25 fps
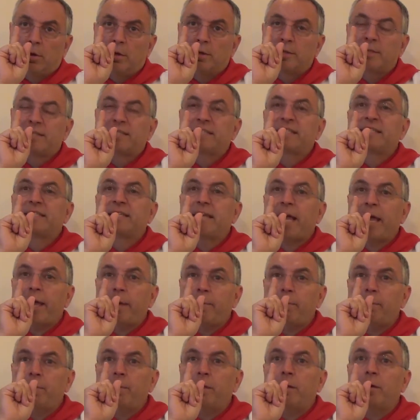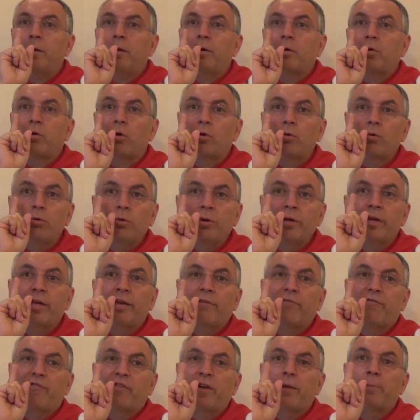Se colui
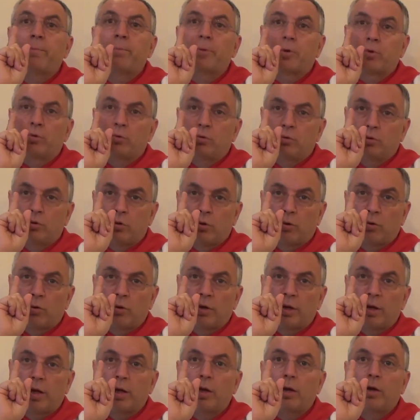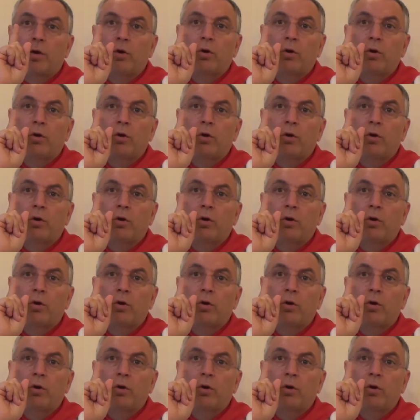che fa il produttore